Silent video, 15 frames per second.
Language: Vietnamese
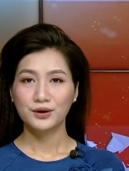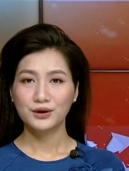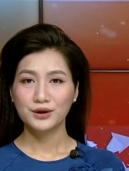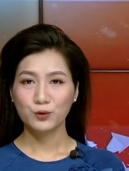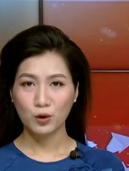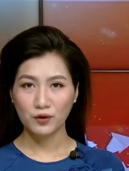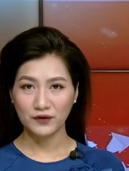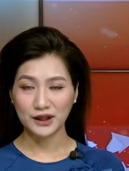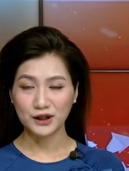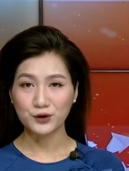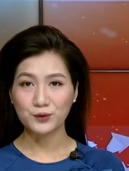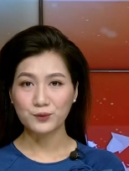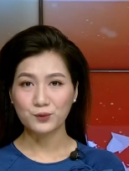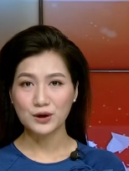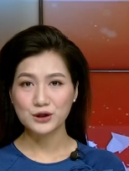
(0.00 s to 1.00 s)
Thưa quý vị,
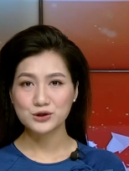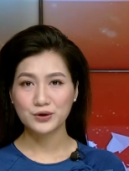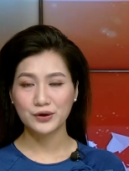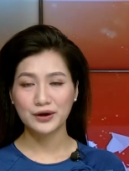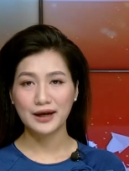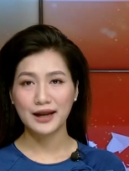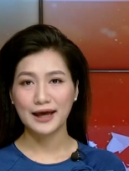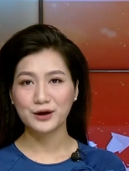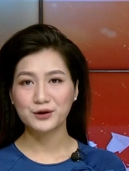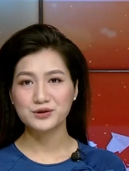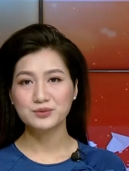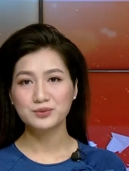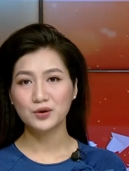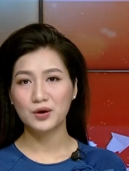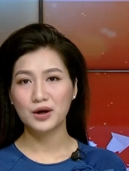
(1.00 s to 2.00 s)
cũng qua số hotline của
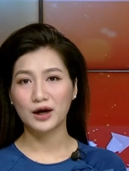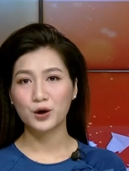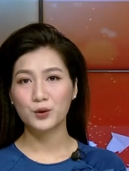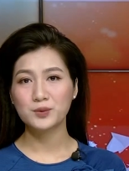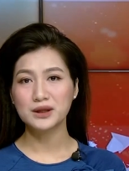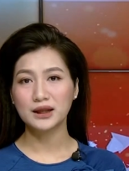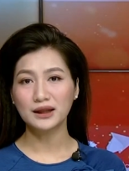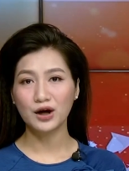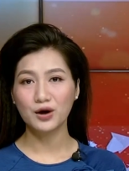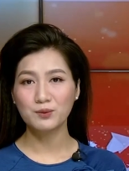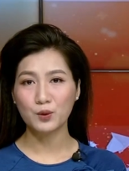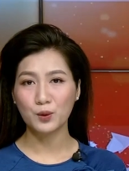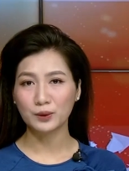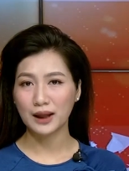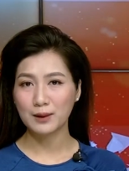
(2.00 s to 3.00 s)
chúng tôi là không chín
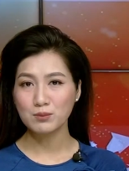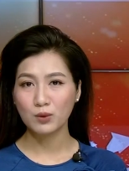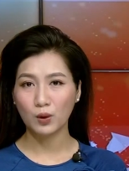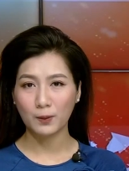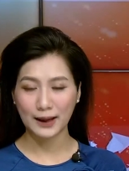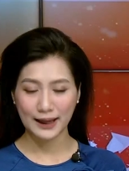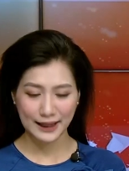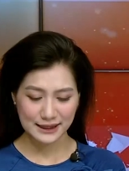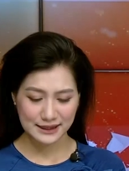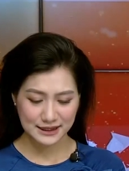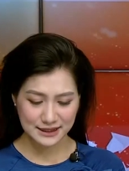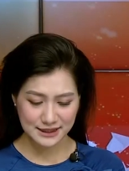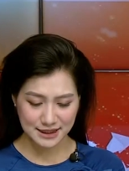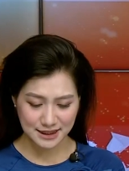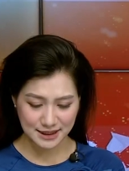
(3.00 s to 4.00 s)
không một tám một hai
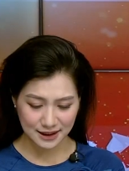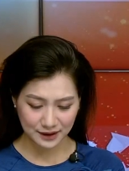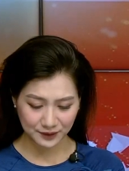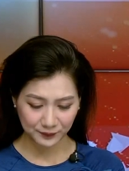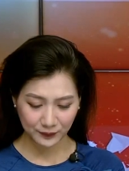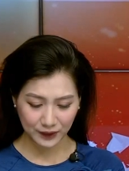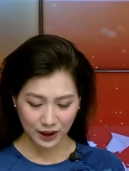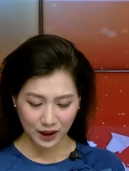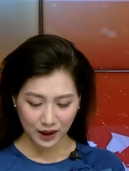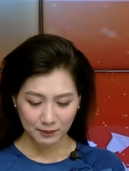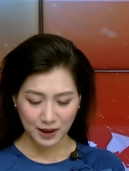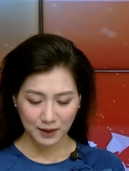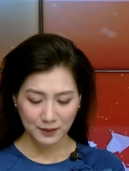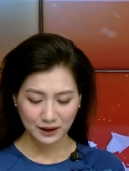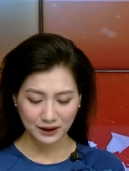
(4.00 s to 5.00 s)
chín chín chín.
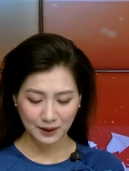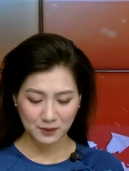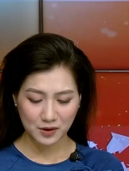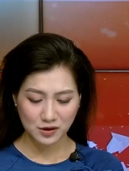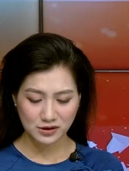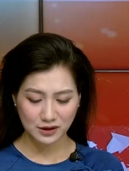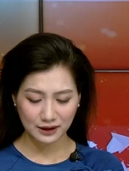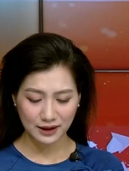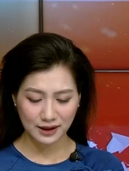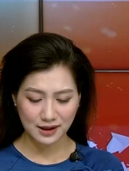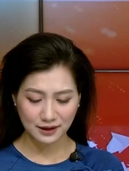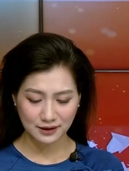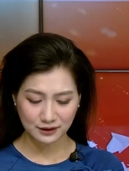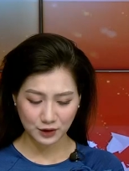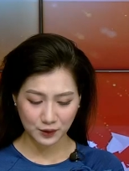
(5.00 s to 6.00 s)
Ban biên tập chương trình đã
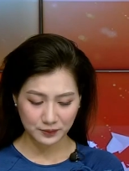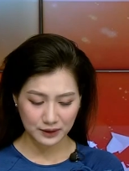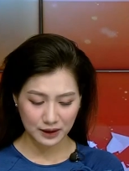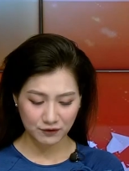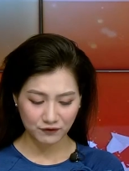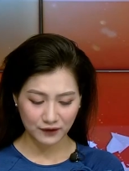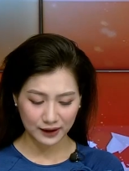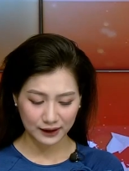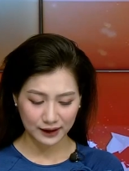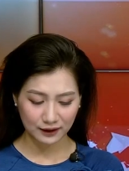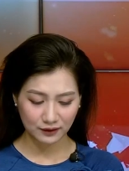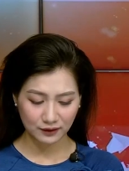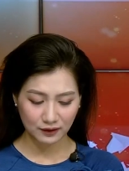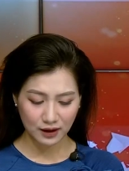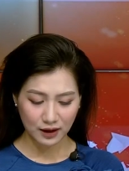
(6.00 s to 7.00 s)
nhận được thông tin phản
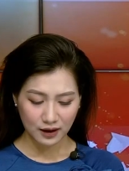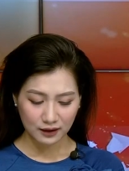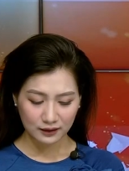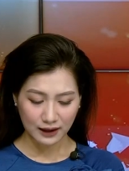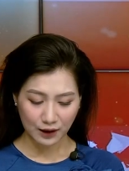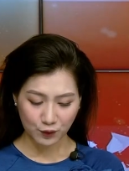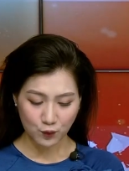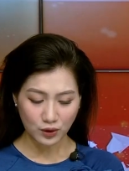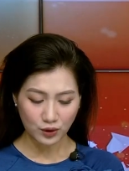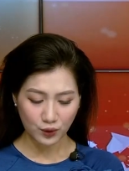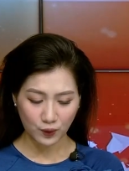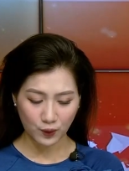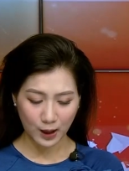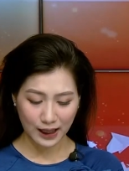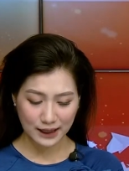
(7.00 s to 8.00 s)
ánh tại quốc
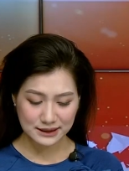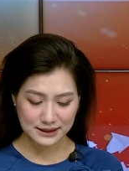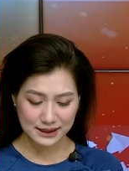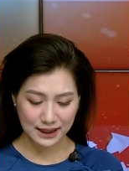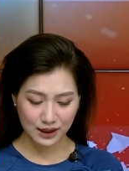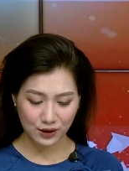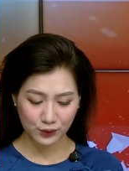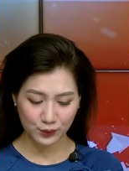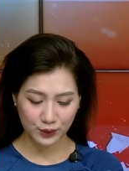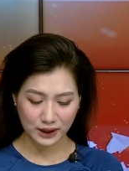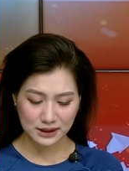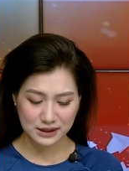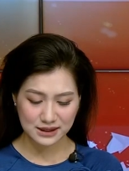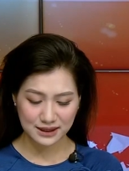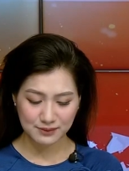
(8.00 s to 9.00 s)
lộ hai C,
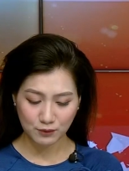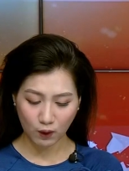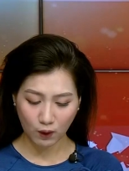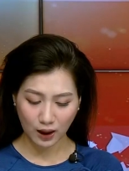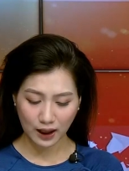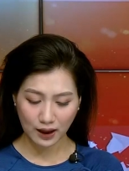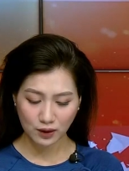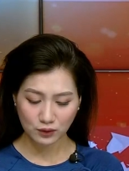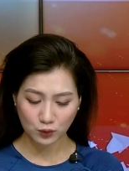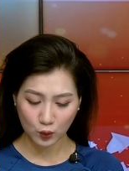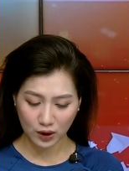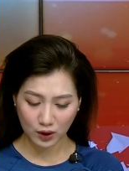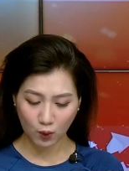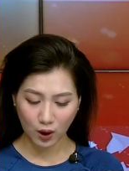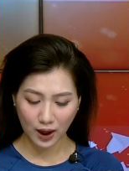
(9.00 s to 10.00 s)
huyện Chiêm Hóa,
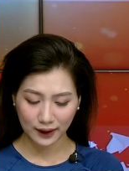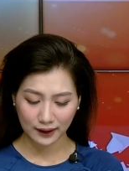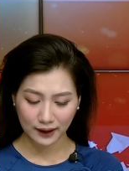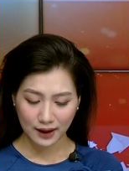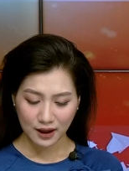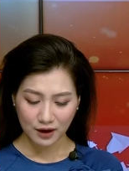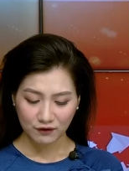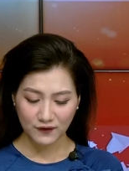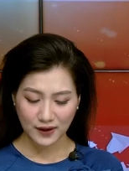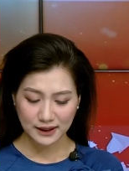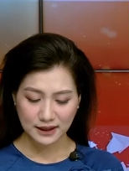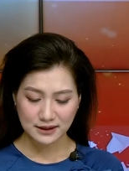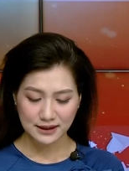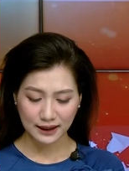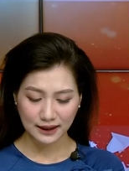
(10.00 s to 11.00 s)
Tuyên Quang về
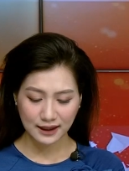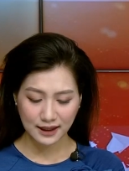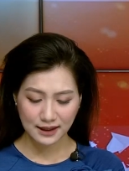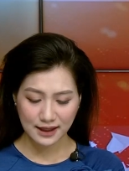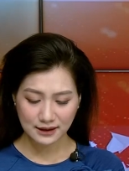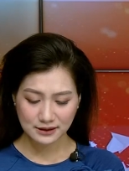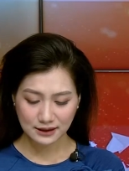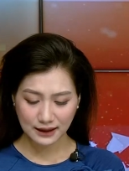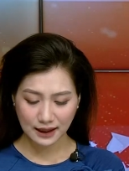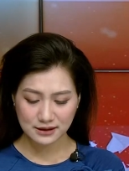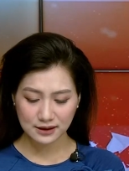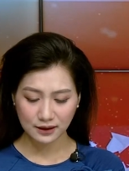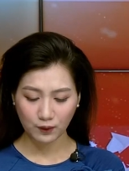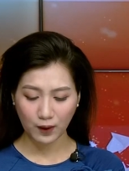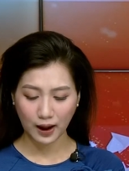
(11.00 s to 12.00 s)
tình trạng nhét nhác rác thải
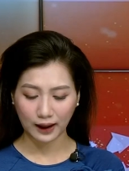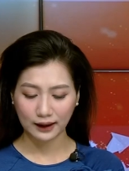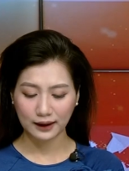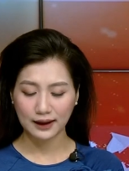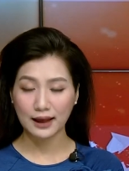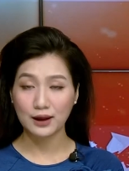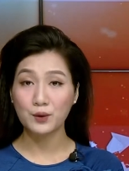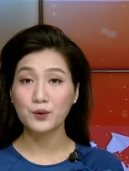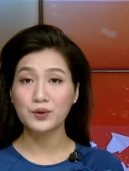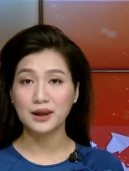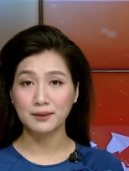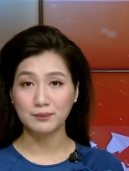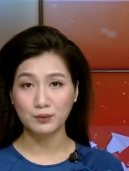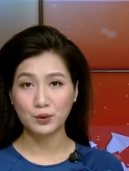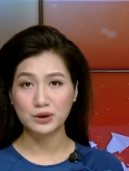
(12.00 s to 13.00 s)
sinh hoạt gây ô
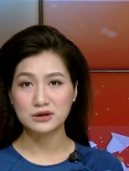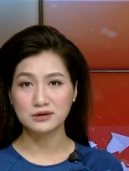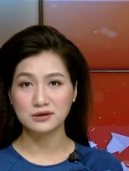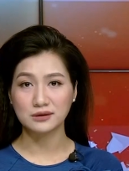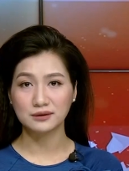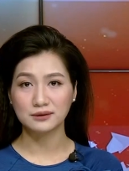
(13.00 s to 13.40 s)
nhiễm môi trường.